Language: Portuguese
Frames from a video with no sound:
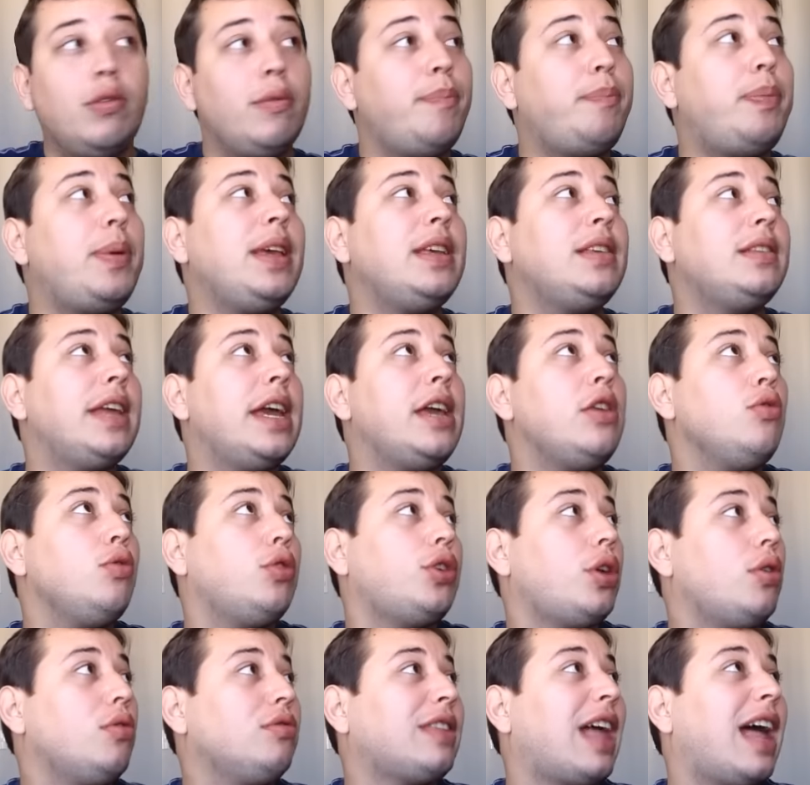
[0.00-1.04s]
não pis nem no
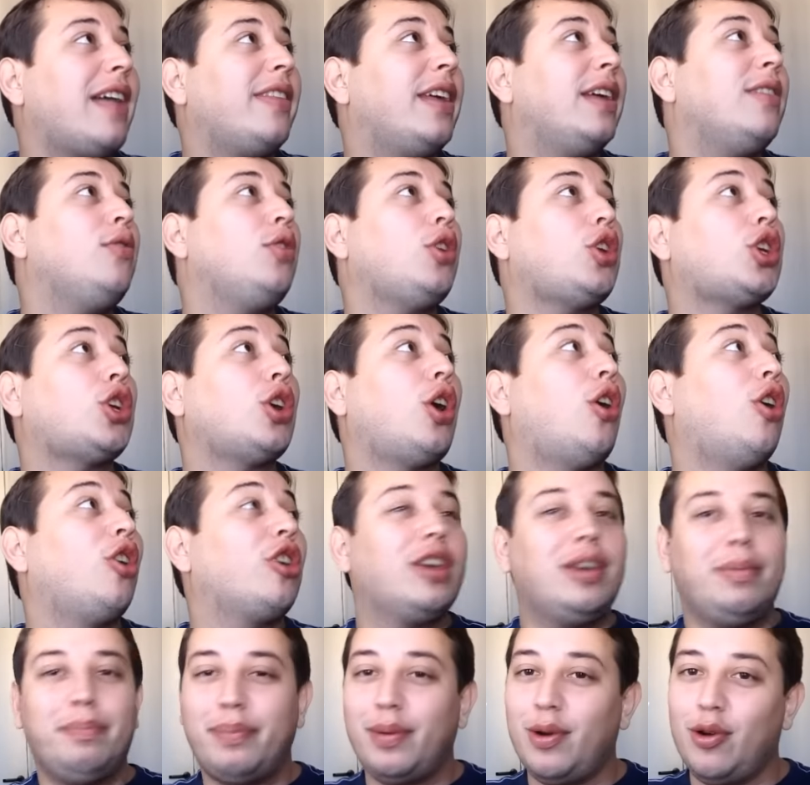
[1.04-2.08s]
chão, tá dando
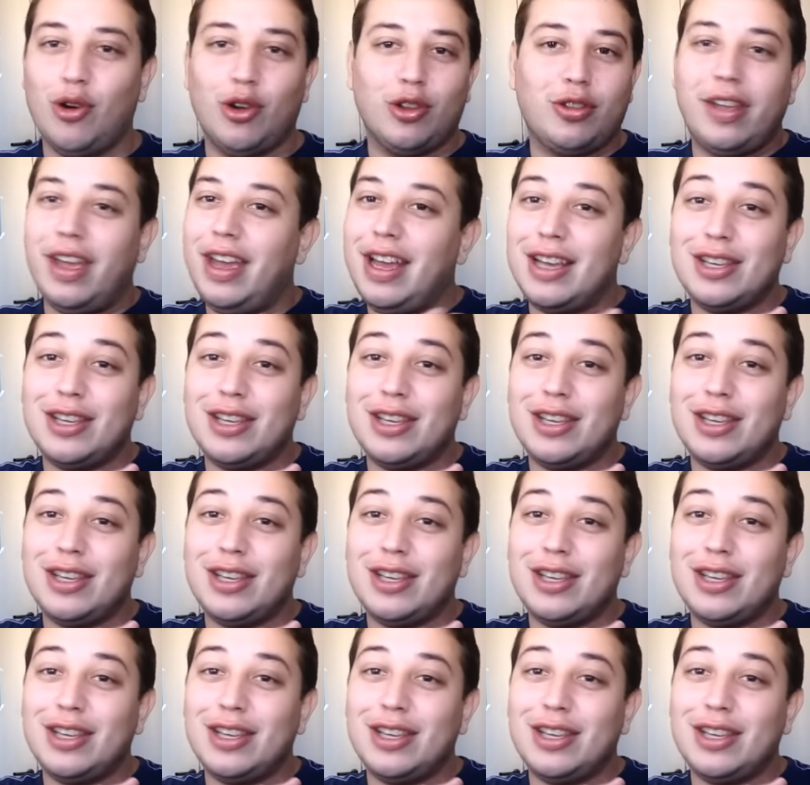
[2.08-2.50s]
choque. Pronto,